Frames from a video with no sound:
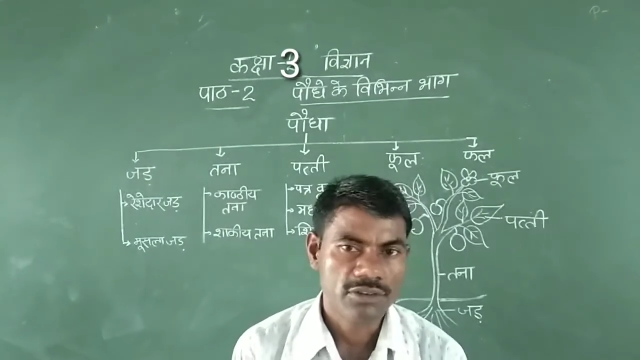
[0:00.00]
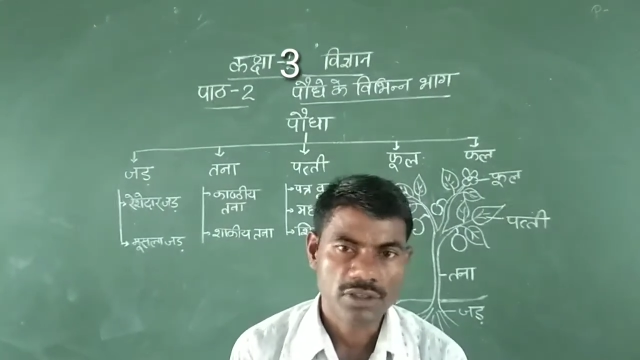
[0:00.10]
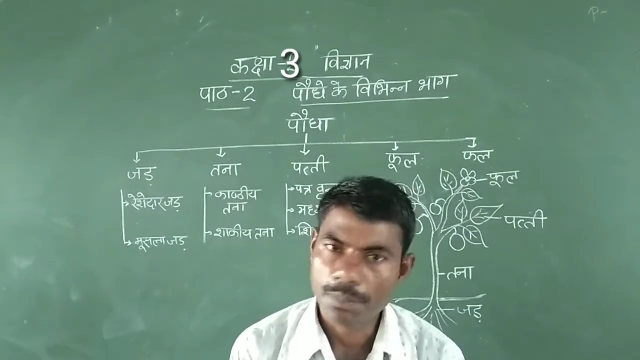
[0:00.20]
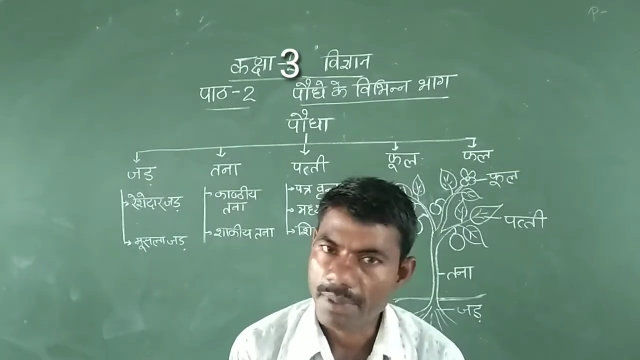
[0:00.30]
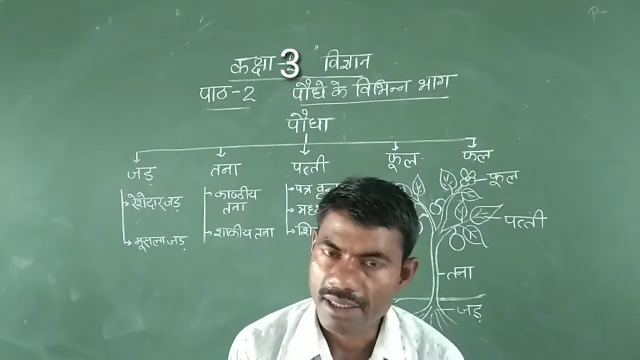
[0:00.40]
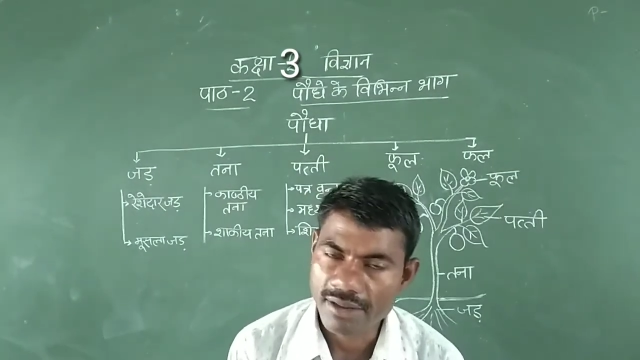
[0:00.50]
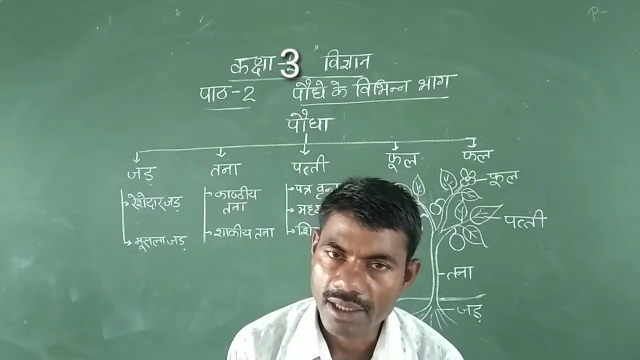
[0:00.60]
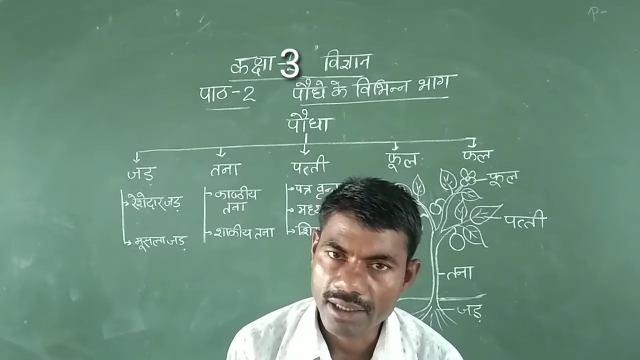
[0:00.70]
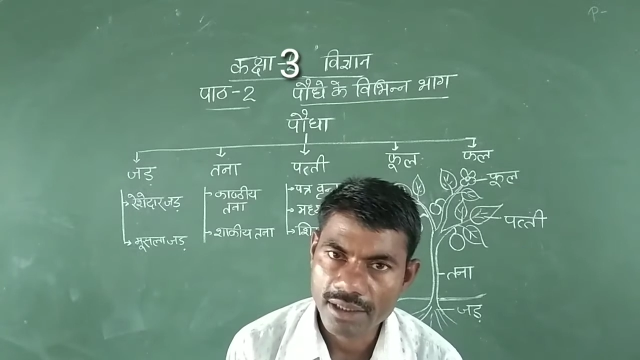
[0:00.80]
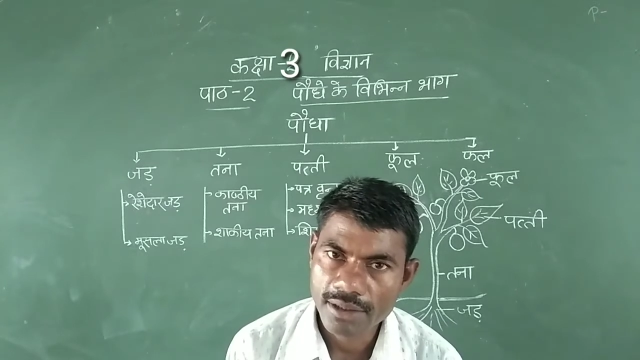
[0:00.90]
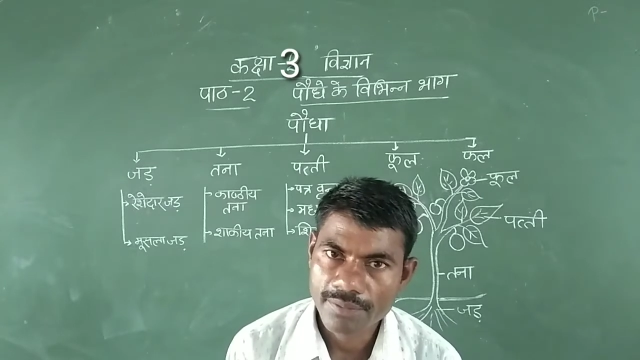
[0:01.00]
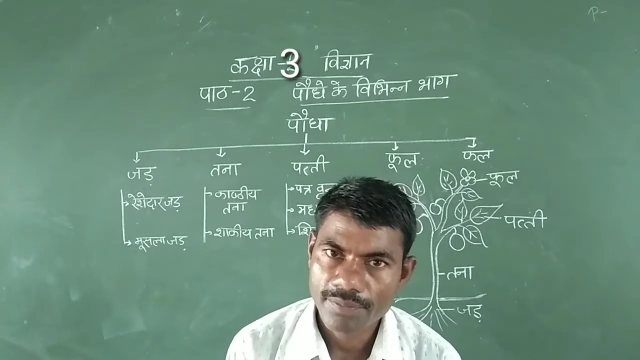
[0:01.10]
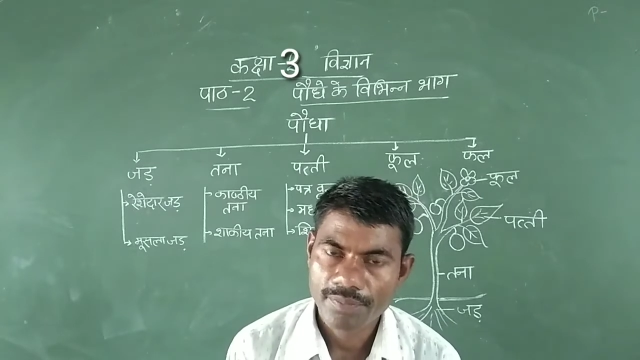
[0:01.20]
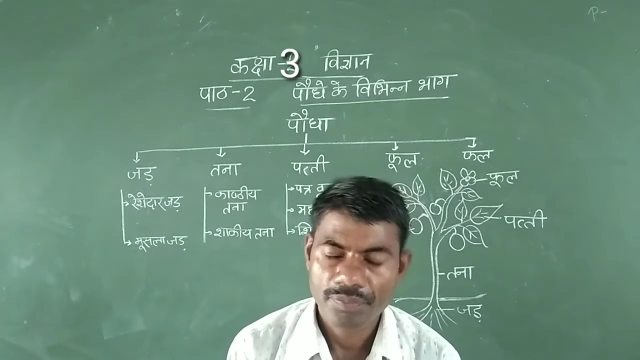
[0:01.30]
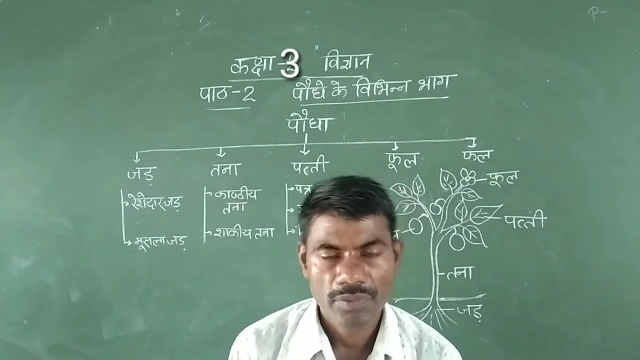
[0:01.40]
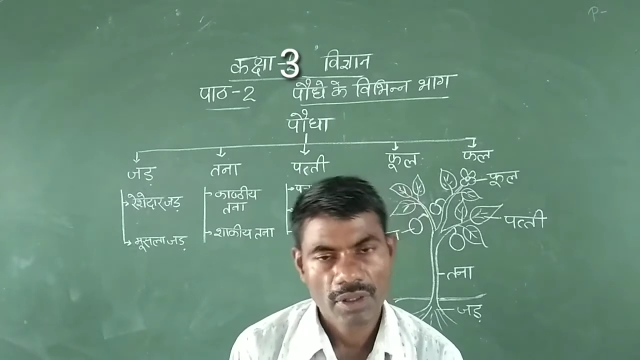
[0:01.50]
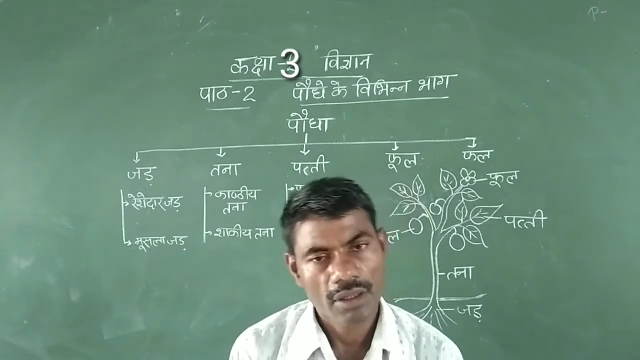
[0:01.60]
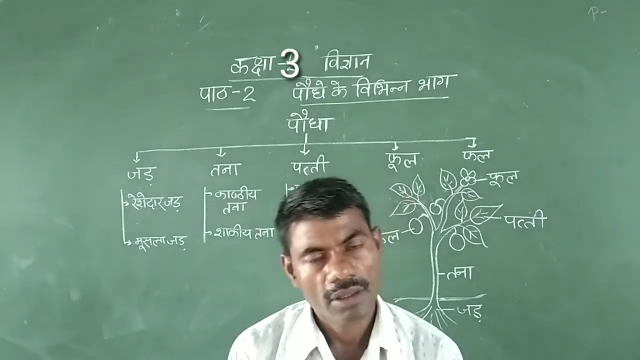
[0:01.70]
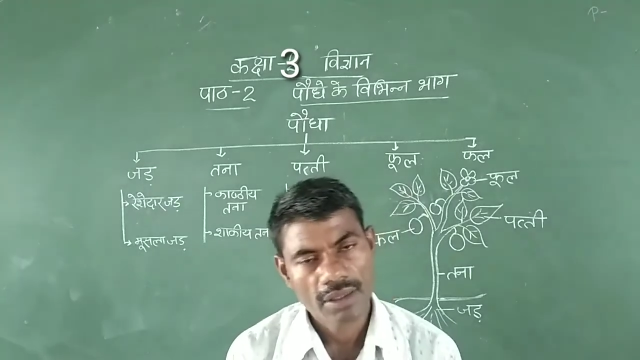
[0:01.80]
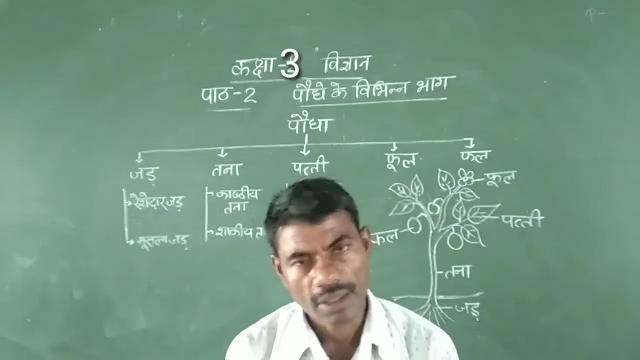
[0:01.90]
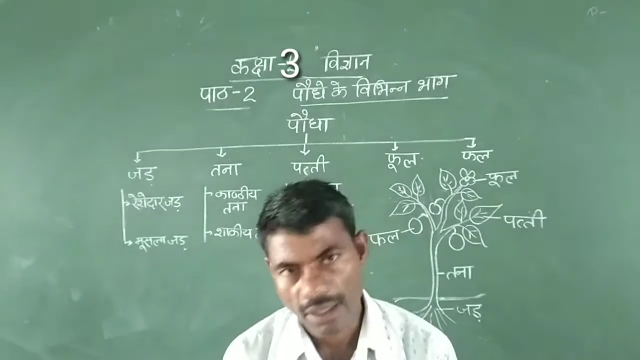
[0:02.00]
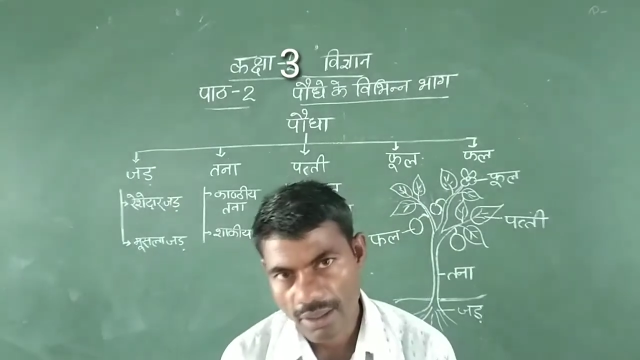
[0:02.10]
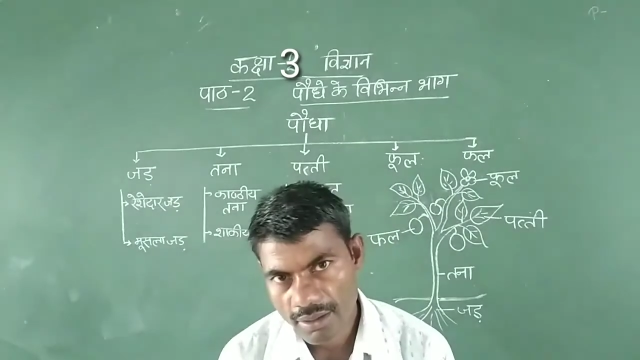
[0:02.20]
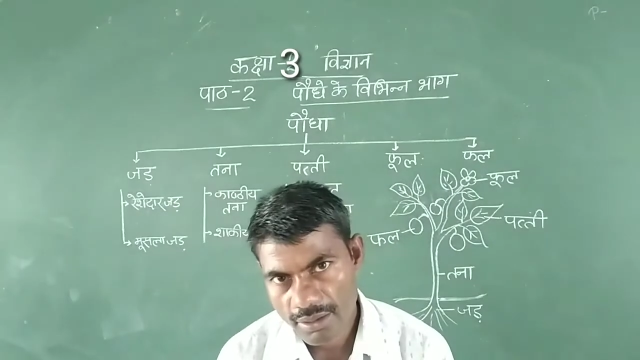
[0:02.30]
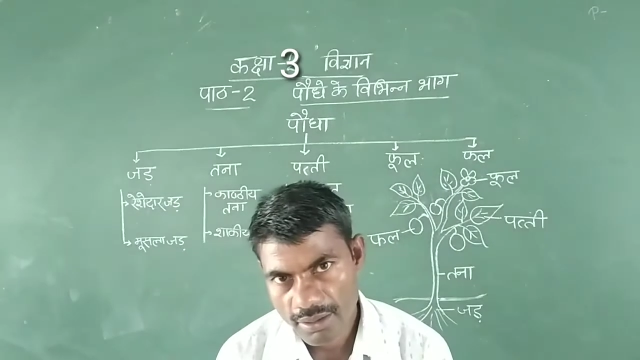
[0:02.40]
जड़ पाई जाएगी तना